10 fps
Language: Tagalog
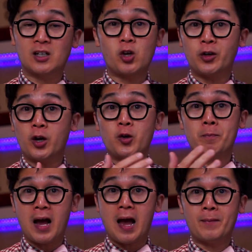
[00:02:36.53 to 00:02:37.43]
So ano-ano
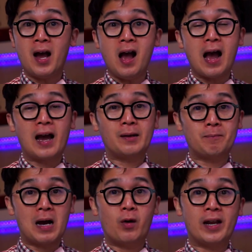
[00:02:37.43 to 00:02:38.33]
pa nga ba ang
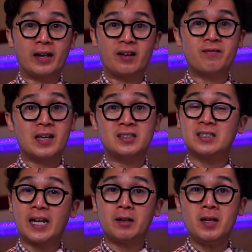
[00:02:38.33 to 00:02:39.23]
halimbawa ng if-then
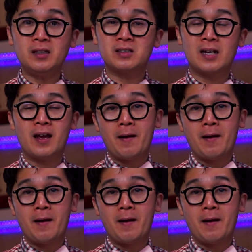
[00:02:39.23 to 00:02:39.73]
statements?